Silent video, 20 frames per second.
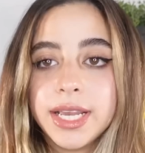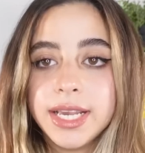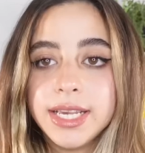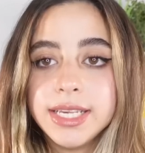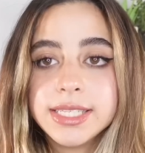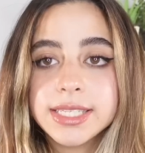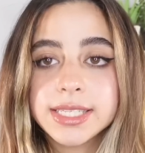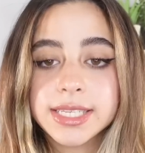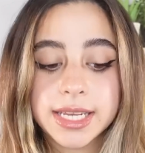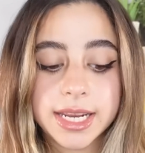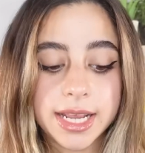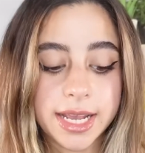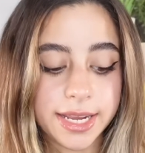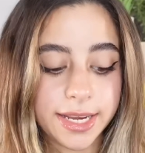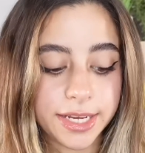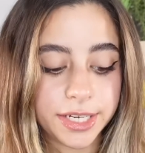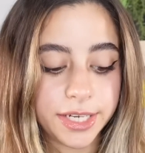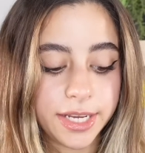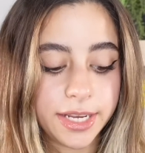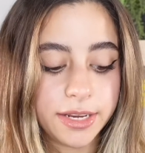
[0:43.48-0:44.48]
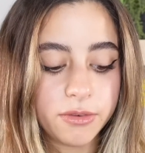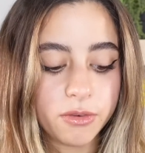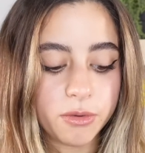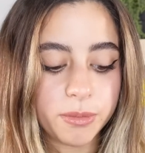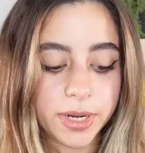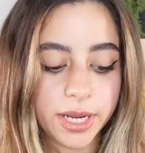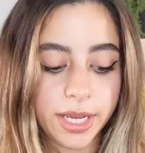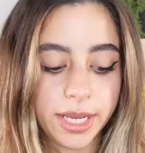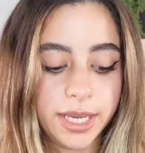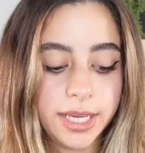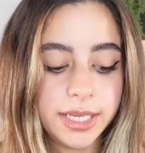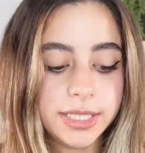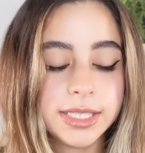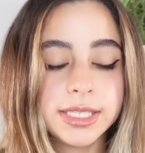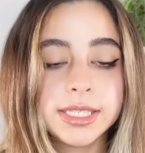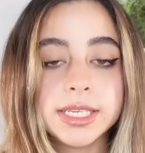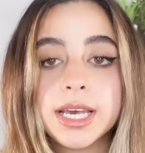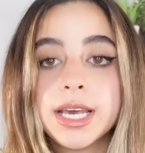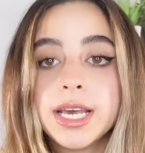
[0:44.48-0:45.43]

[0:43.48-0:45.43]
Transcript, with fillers: حيث الهيشان ومن حيث